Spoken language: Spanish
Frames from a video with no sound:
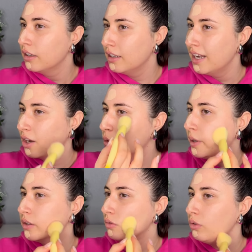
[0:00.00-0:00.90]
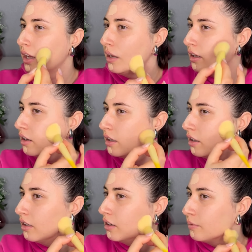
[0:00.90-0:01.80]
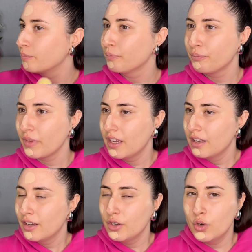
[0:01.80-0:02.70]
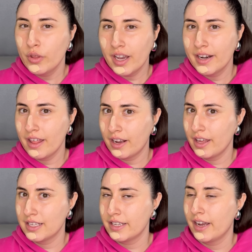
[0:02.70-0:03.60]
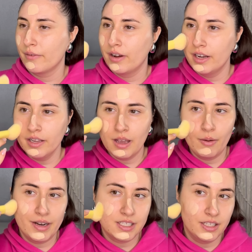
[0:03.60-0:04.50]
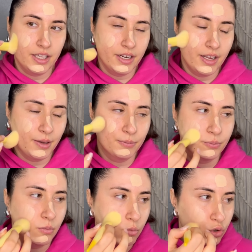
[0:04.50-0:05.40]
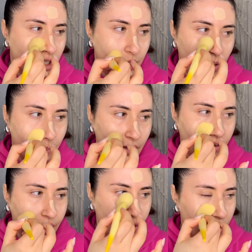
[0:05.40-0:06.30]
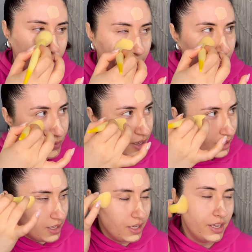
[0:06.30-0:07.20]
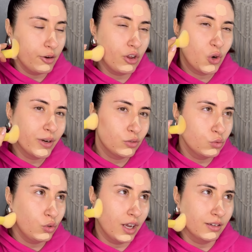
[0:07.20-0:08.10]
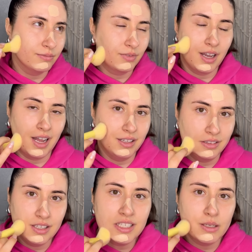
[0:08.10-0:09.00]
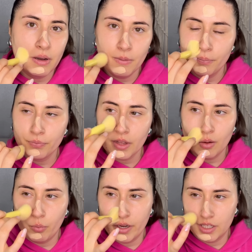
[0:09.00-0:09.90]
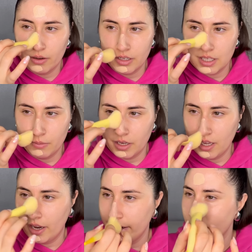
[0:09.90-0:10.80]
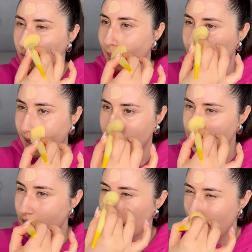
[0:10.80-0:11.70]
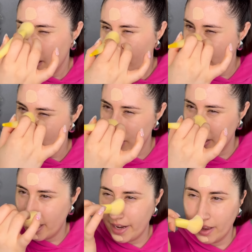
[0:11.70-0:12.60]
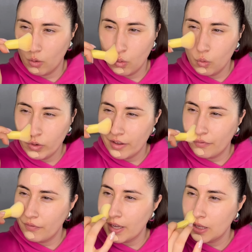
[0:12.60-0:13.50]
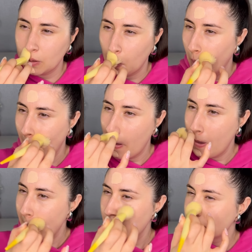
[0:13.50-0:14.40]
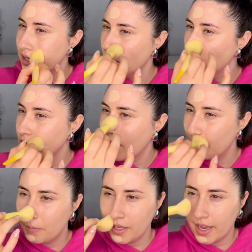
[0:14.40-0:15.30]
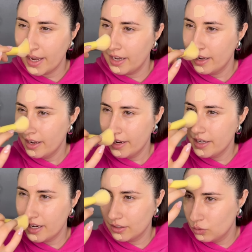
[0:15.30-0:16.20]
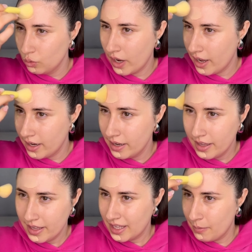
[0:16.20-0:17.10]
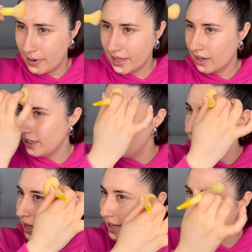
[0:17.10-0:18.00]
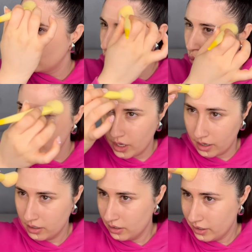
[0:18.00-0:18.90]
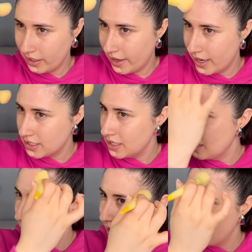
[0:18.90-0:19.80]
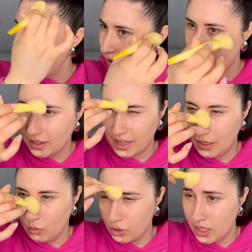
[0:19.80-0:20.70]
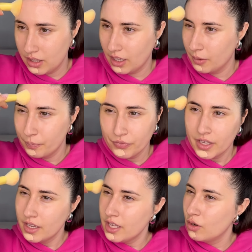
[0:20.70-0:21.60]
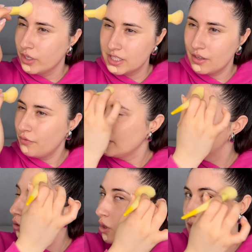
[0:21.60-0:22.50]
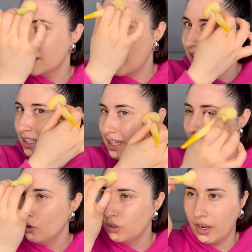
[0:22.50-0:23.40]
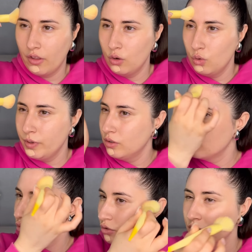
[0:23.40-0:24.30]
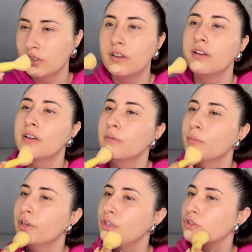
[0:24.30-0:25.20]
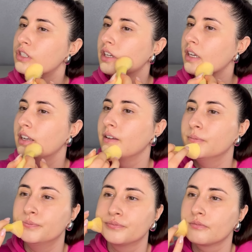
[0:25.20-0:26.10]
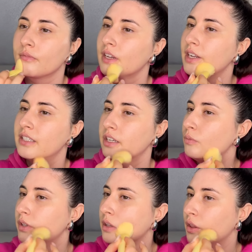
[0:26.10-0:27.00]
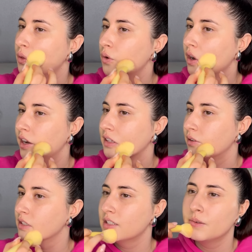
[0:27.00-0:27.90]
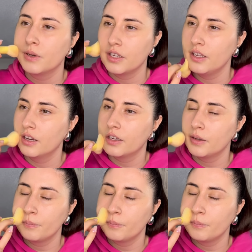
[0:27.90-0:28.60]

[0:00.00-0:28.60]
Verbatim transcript: la cobertura no deja nada que desear, ¿vale? A ver, si tienes muchísimas imperfecciones y quiere una cobertura altísima, pues esta base de maquillaje no es para ti. Pero si quieres un efecto segunda piel, natural, que parezca que la piel es tuya, que eres así de perfecta, de bonita, y con ese efecto satinado, tirando al luminoso, pues yo sí que mm, le echaré un vistazo a esta base de maquillaje.